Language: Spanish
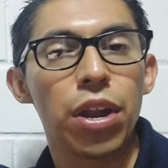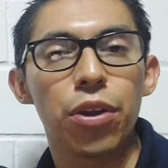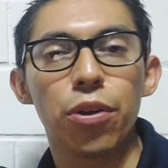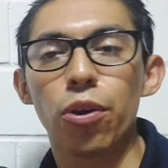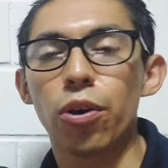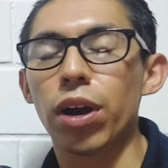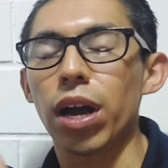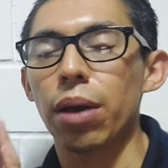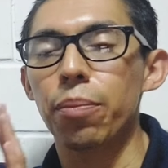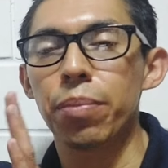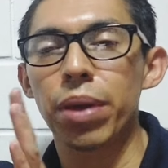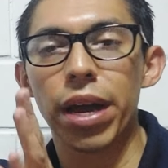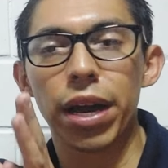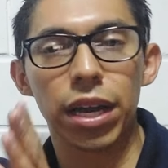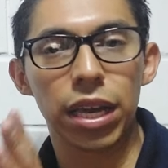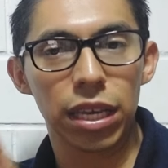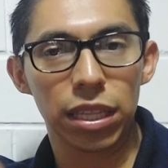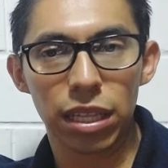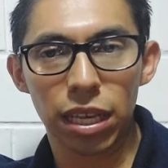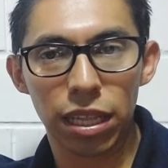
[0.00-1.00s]
No cambia
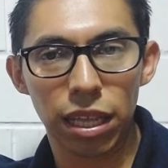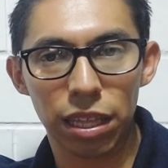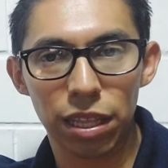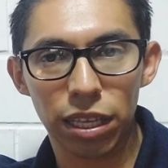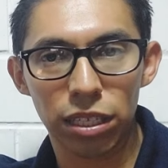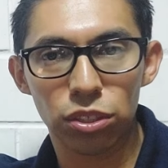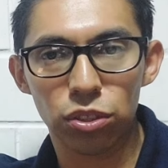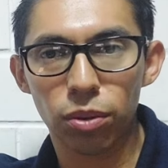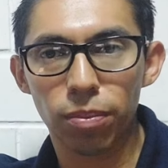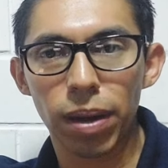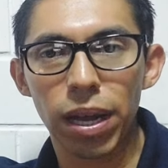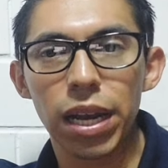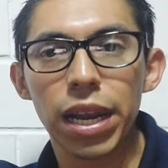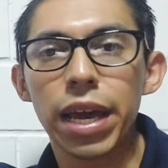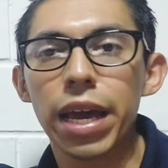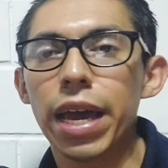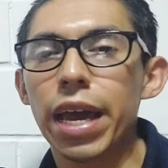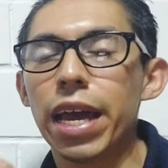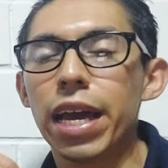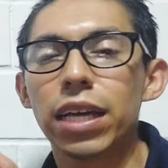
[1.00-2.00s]
aquí nada de esto,
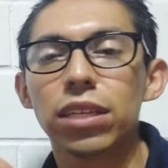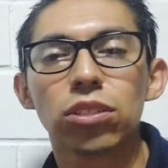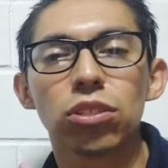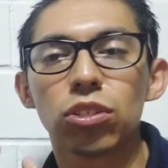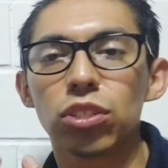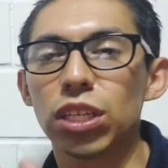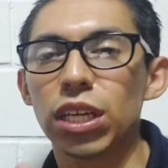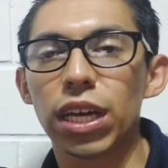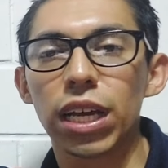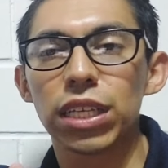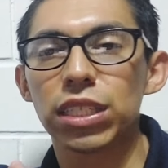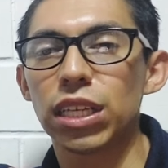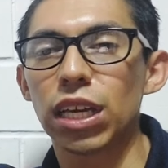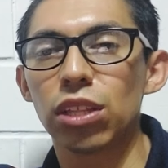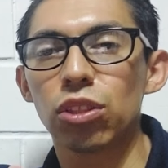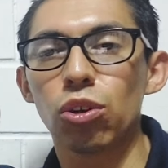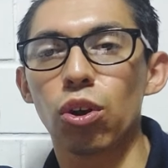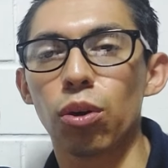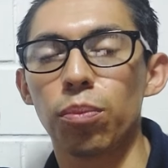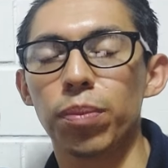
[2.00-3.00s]
¿vale? Esto sigue
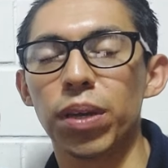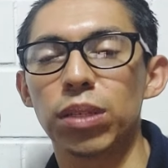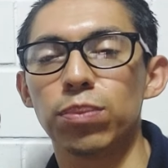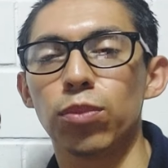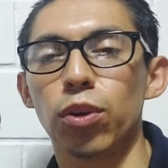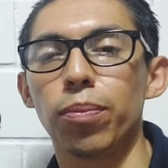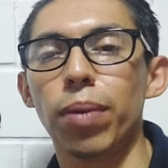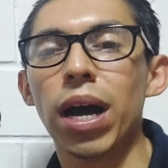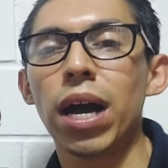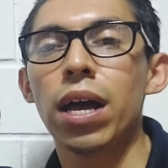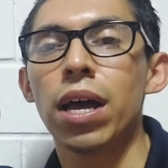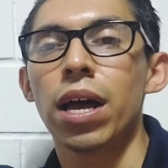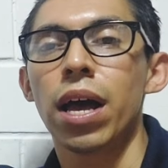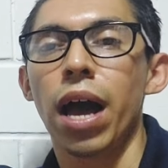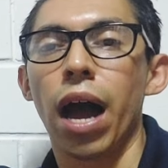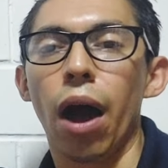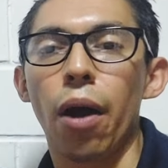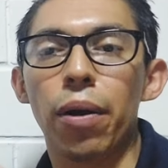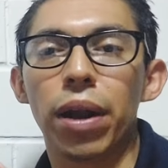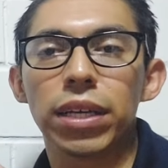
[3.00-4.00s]
siendo lo mismo, ¿va?
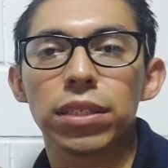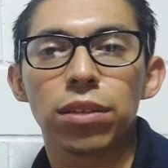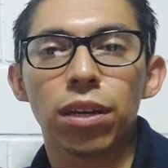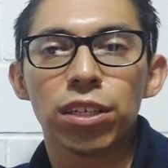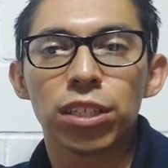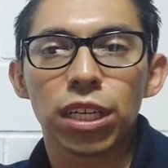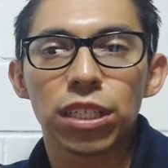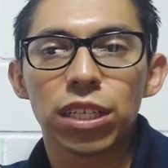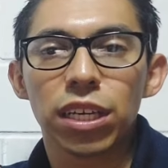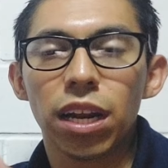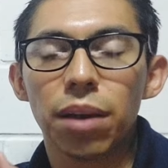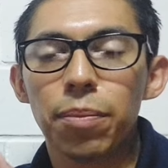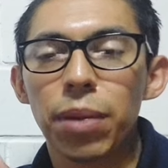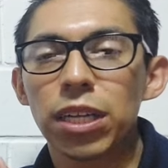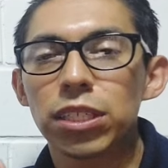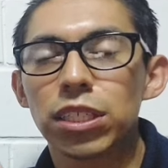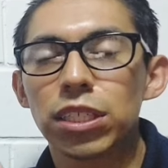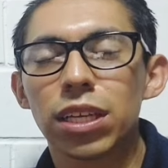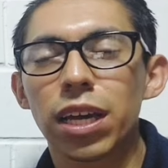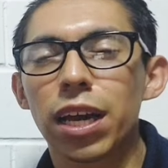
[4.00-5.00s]
Ahora sí vas a decir,
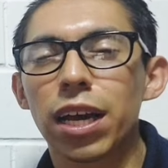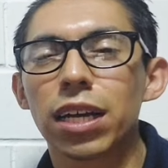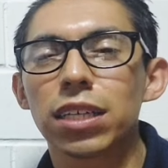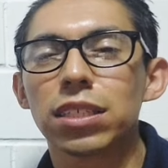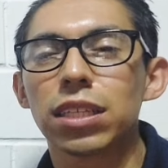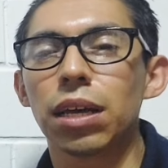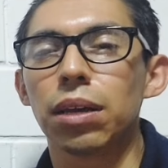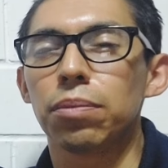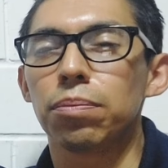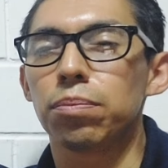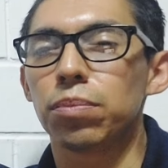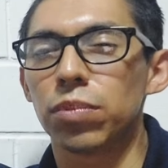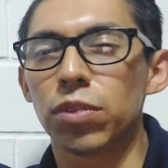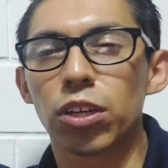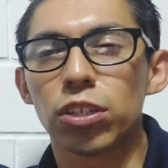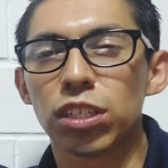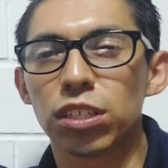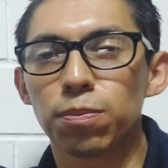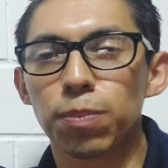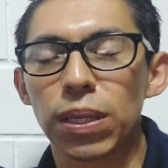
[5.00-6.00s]
MH, es que dejaste,
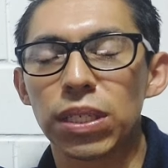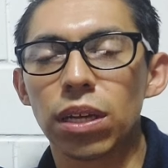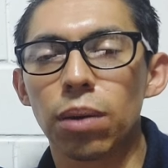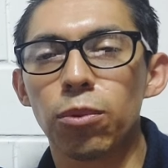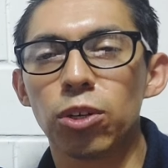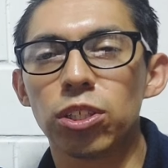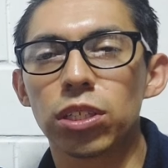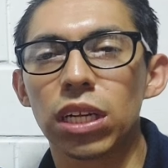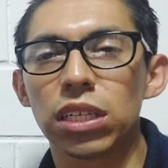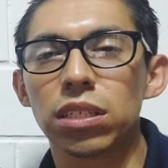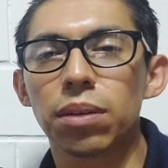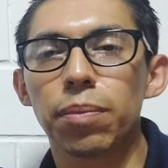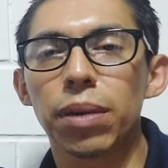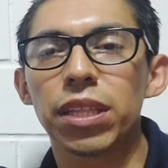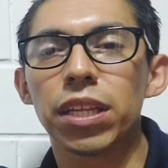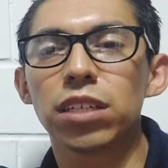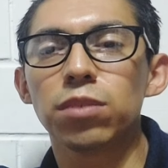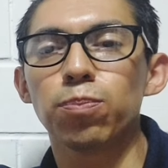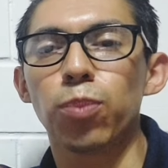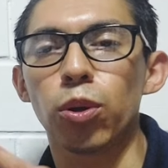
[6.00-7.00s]
nos espaciamos tres
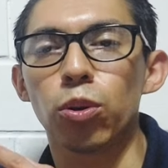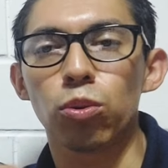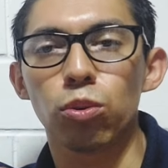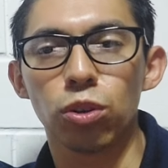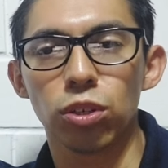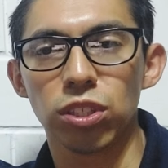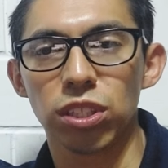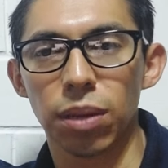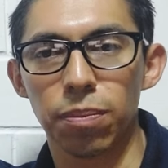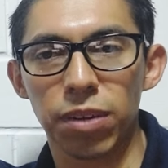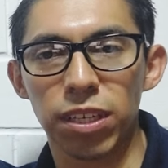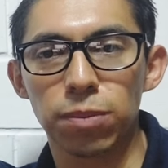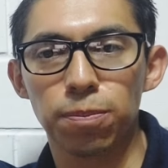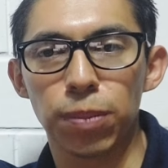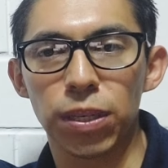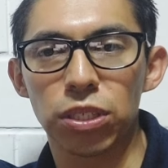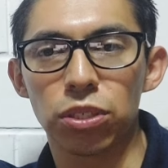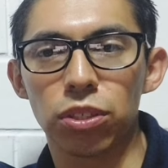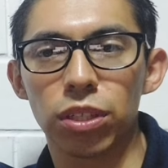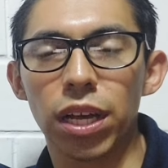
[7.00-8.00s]
semanas por unos temas
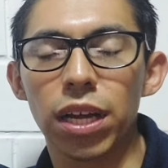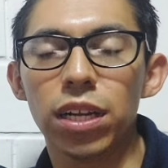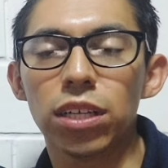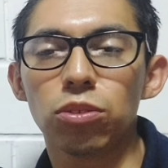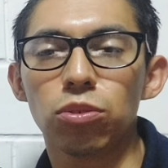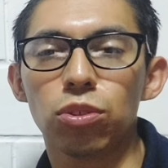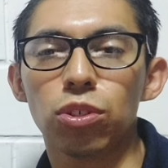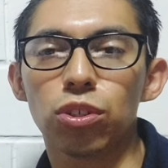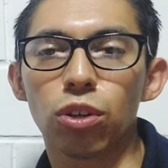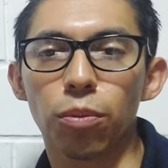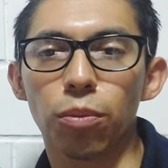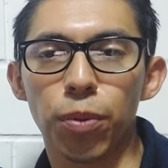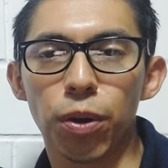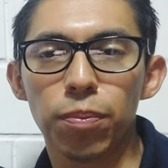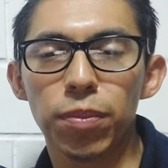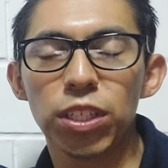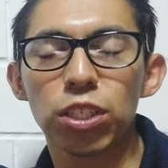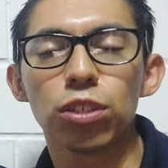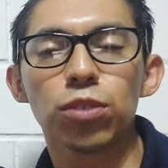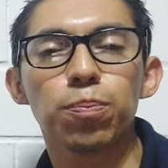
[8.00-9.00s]
personales, unos
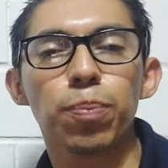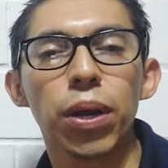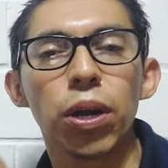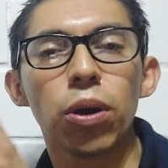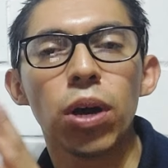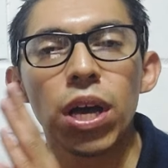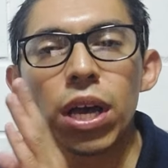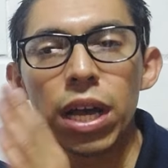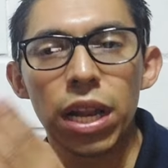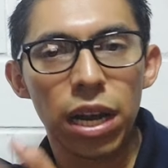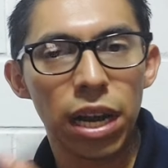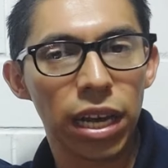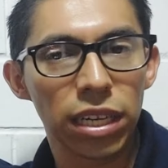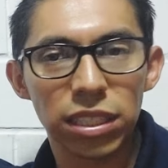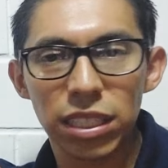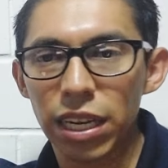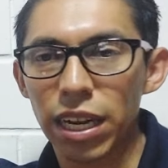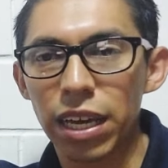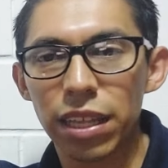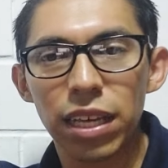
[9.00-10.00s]
compromisos, pero
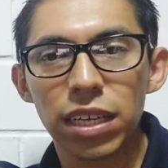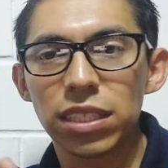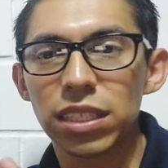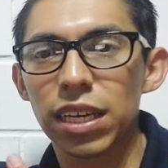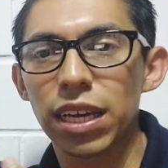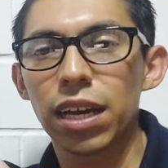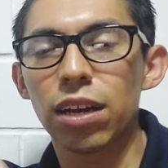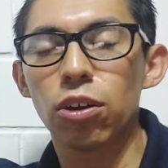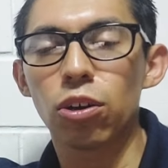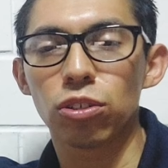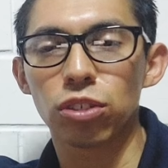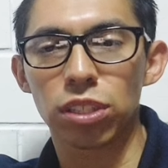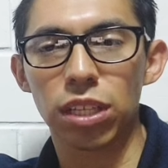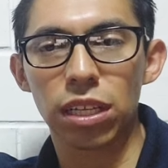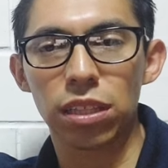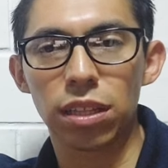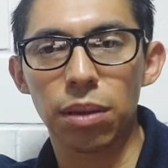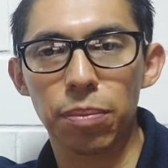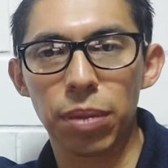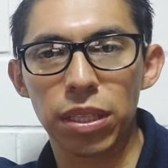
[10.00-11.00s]
las tiradas siguen
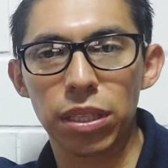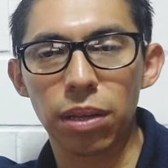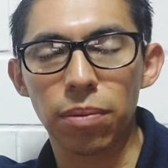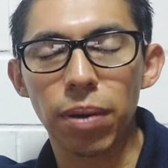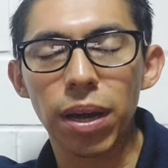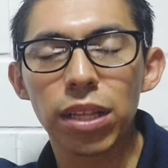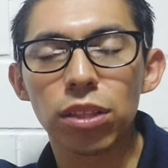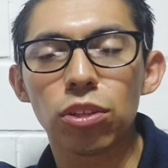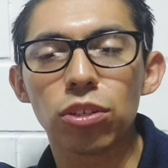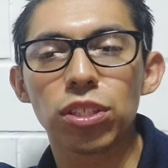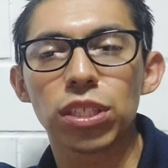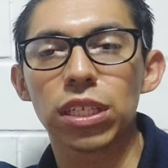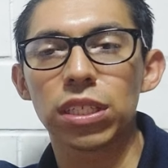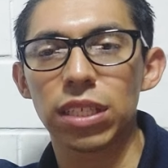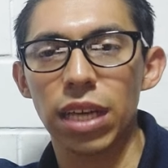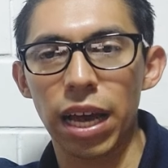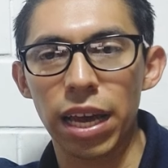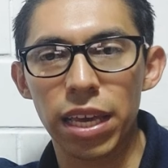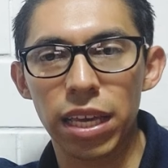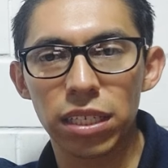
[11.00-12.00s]
constantemente, ¿va?
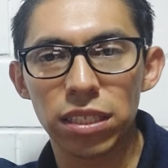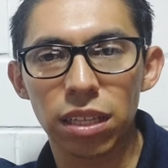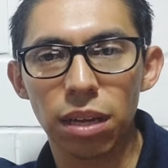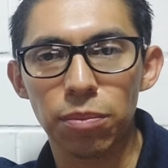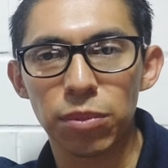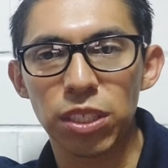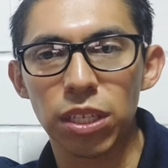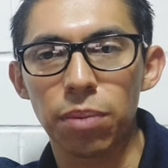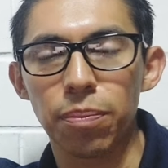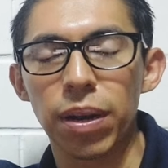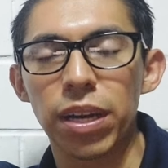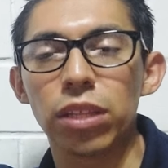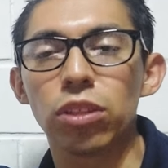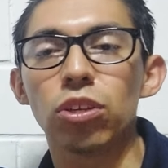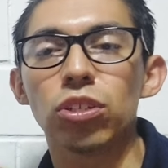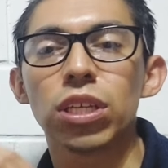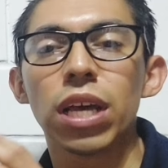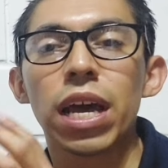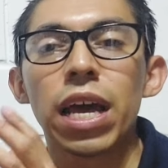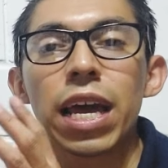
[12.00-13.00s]
Entonces, ahí está, mis
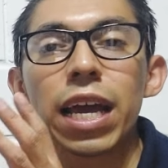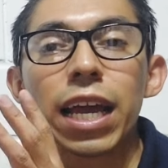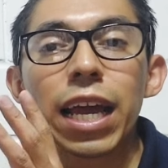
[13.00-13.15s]
hermanitos.